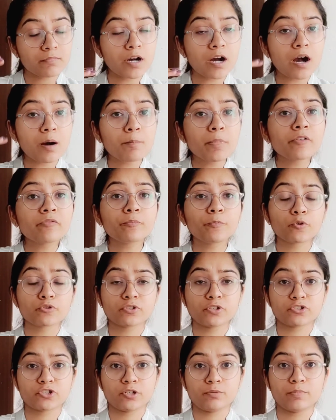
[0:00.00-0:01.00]
अबव
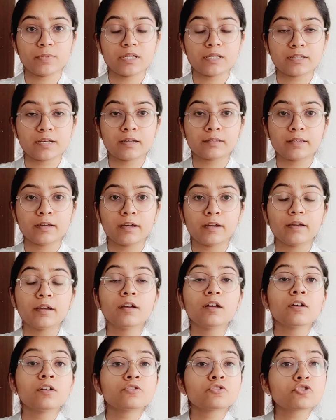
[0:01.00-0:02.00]
पोजिशन मिल जाता है
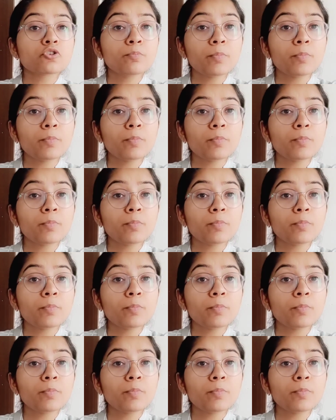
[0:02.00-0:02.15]
जो